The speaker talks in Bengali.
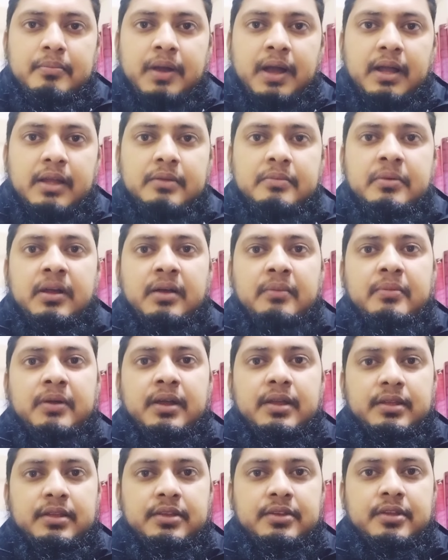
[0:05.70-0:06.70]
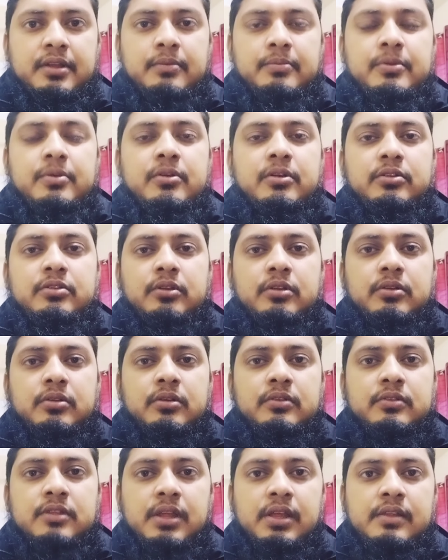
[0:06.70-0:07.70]
ভাইবা বা ইন্টারভিউয়ের জন্য
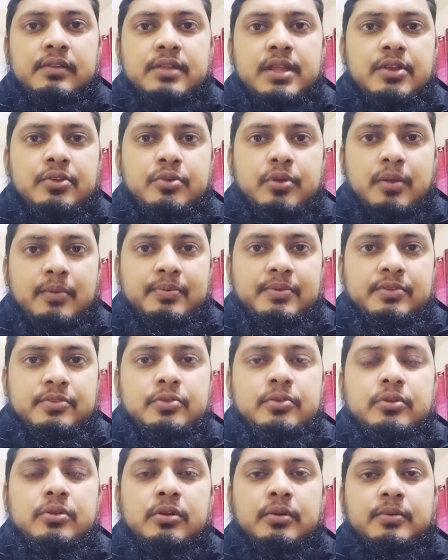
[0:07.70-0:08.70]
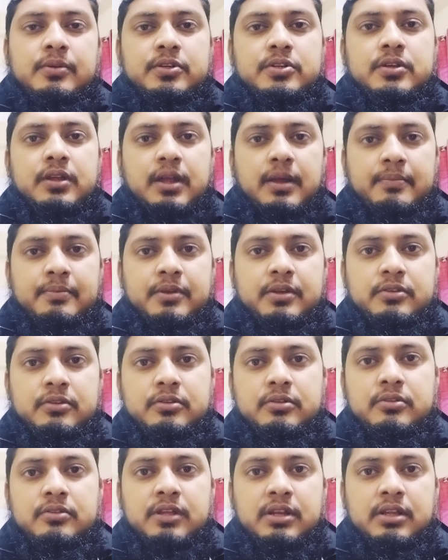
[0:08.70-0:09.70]
যেই যেই ট্রফিসগুলো অবশ্যই আপনার
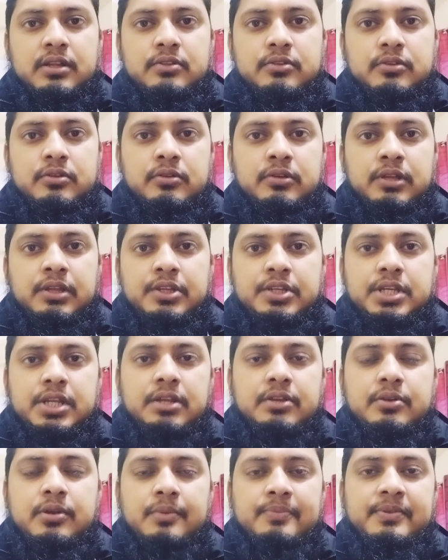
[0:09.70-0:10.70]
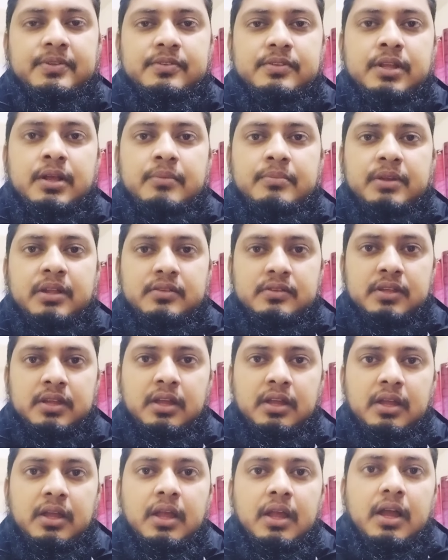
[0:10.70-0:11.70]
জন্য জানা জরুরি সেই টপিকস নিয়ে আমরা আজকে
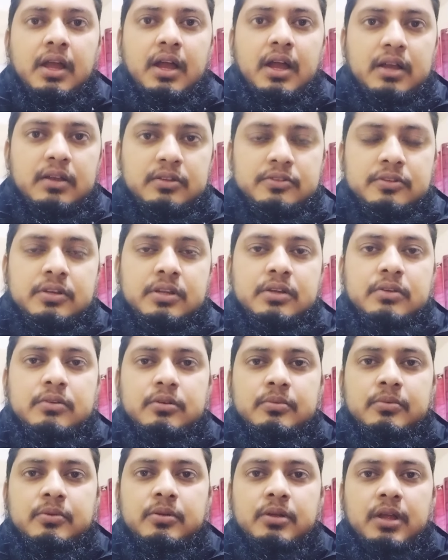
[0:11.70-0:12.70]
আলোচনা করব